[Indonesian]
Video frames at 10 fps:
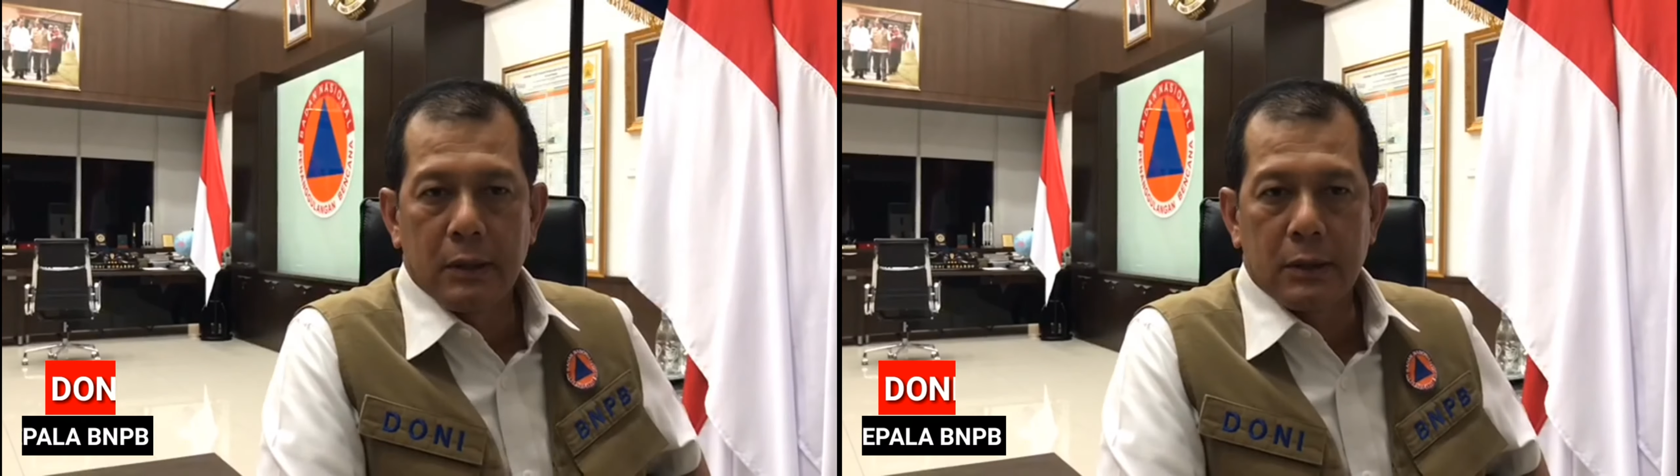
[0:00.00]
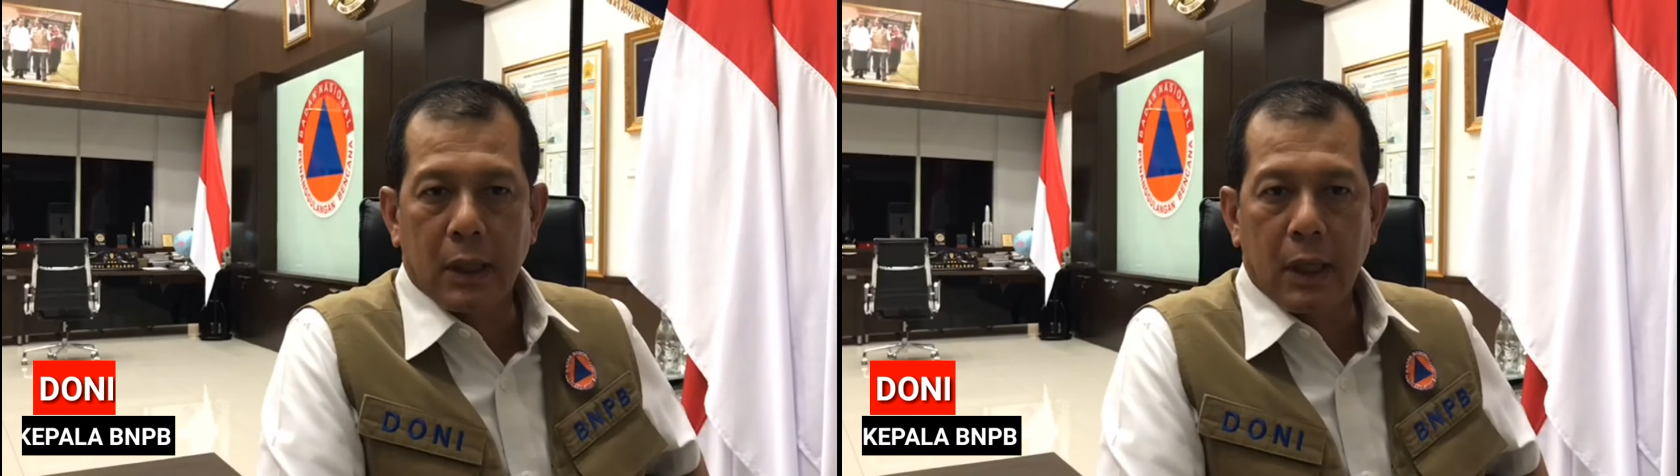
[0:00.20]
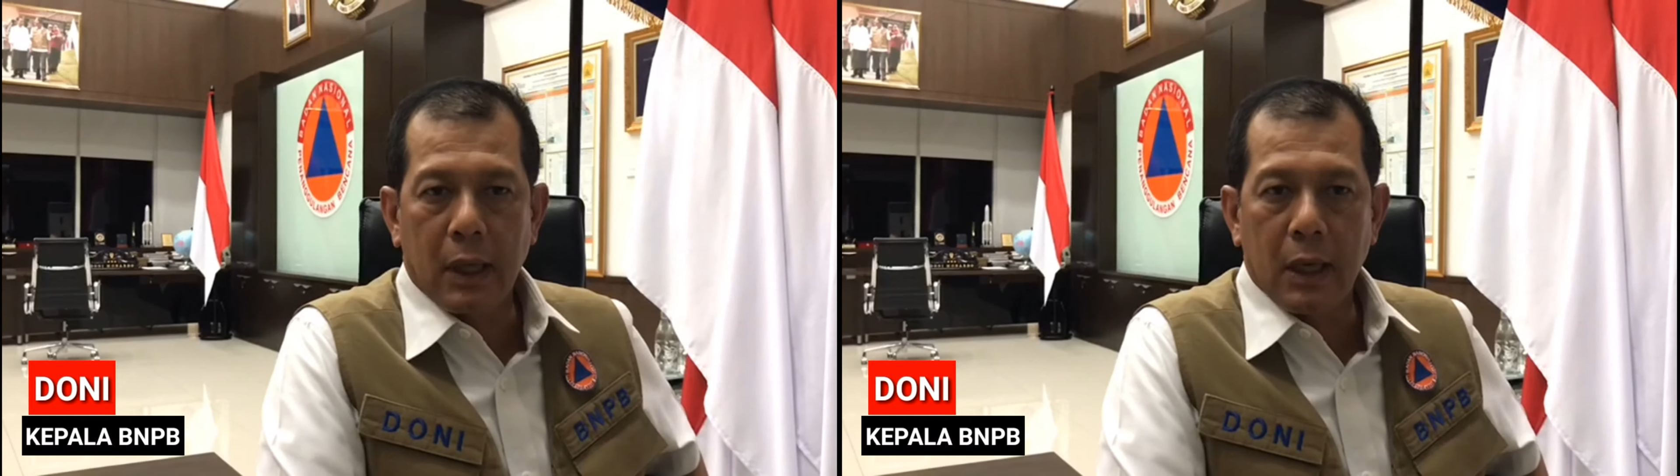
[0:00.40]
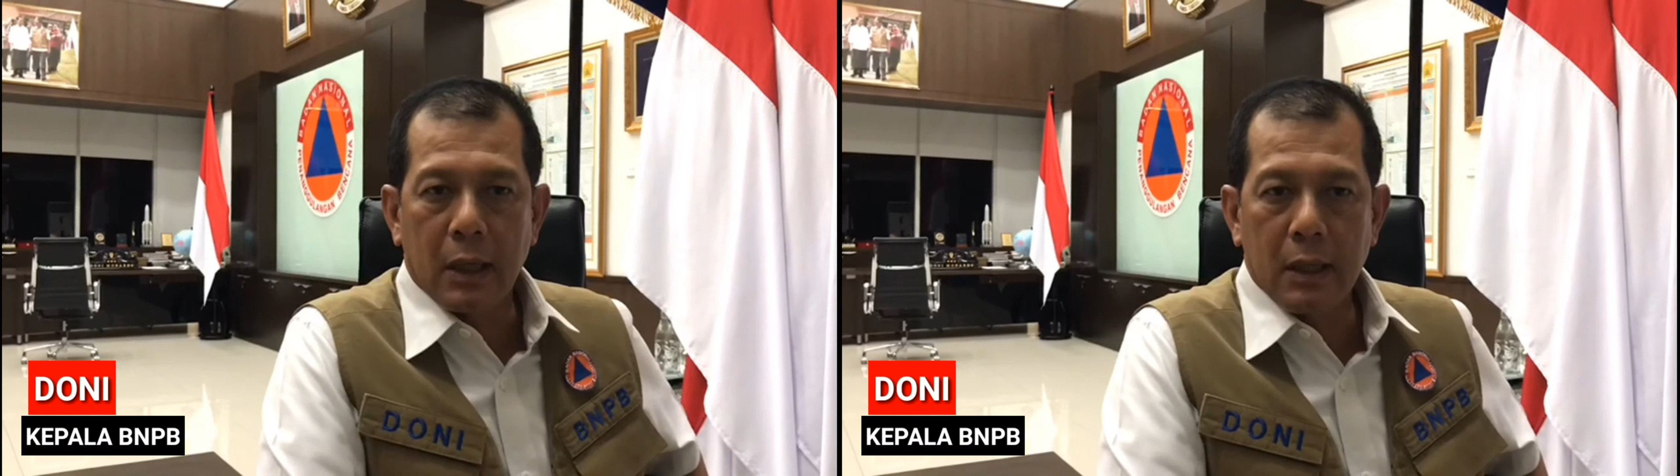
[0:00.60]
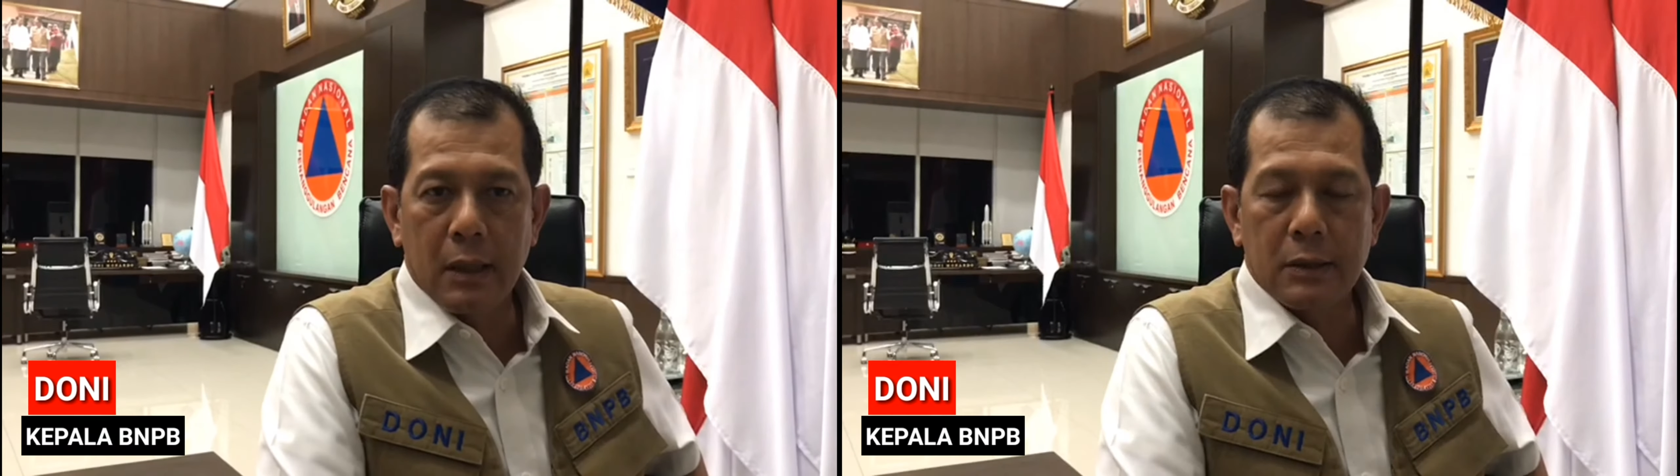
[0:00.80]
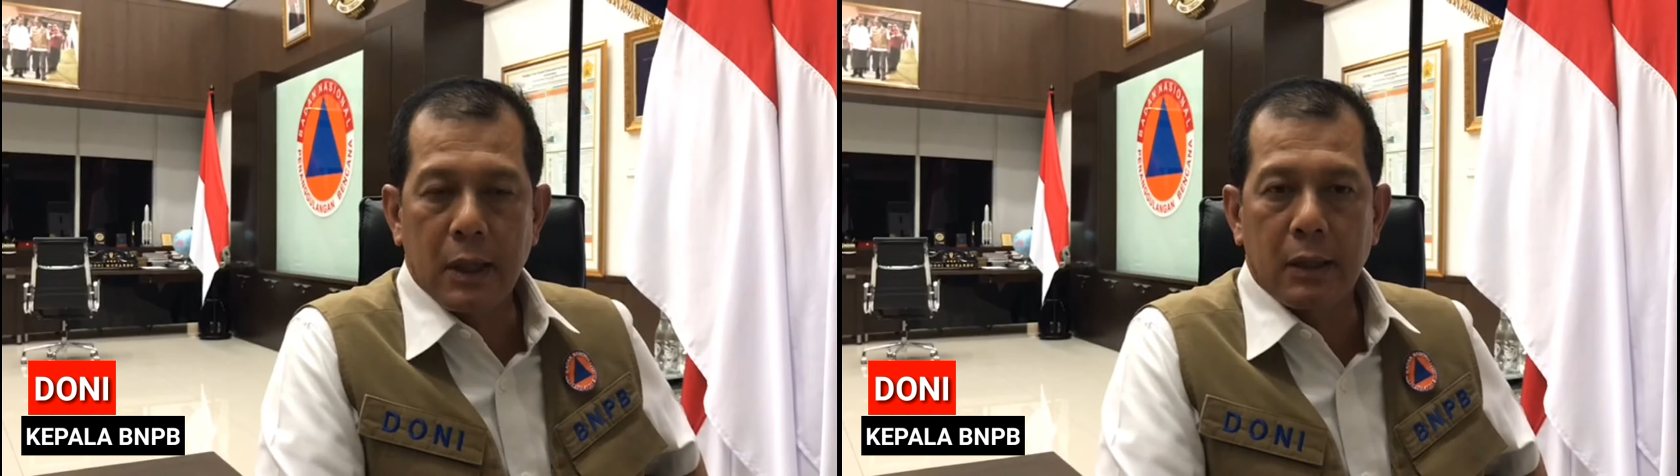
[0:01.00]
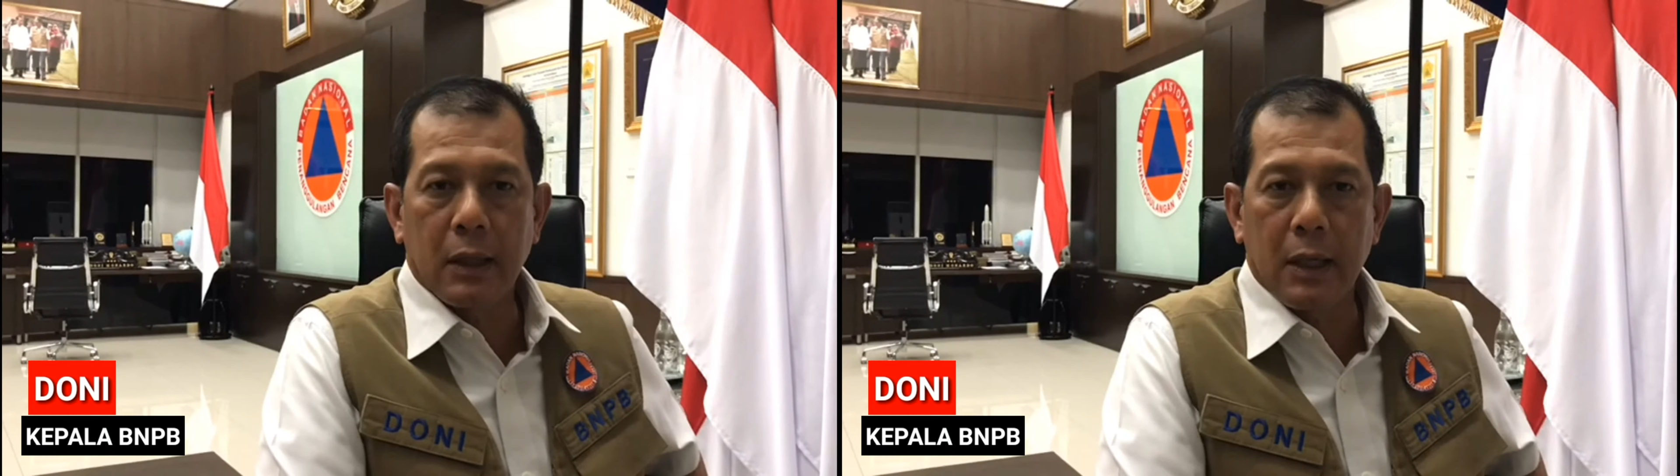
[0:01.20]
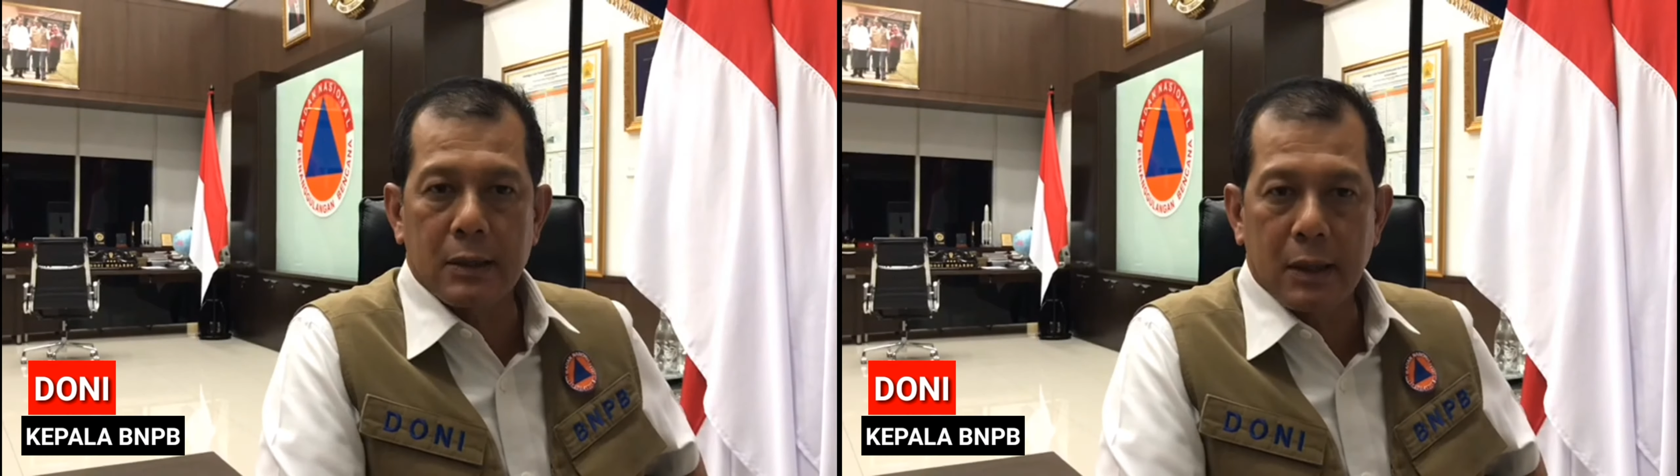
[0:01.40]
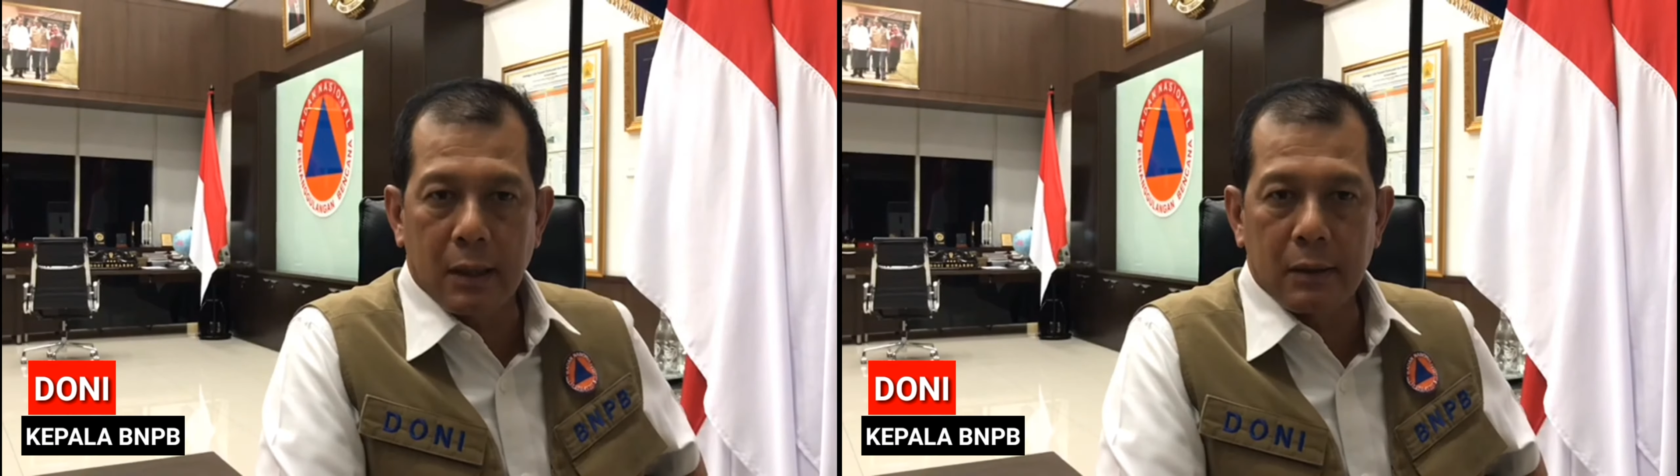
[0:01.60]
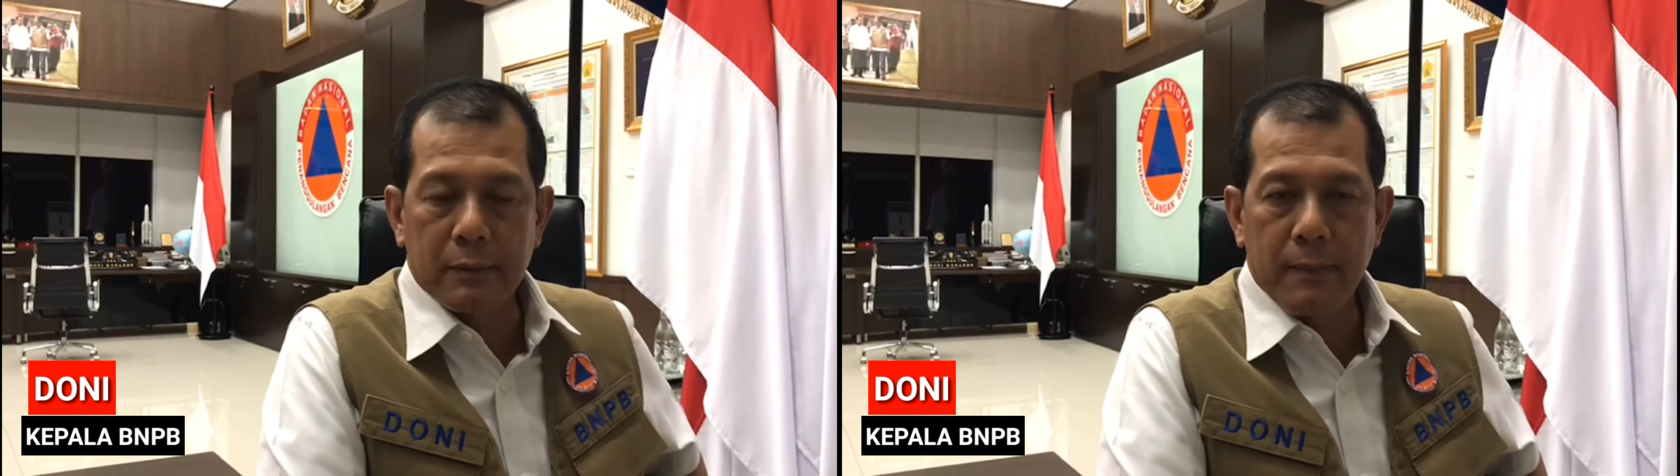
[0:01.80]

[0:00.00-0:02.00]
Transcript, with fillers: Sekali lagi saya tegaskan,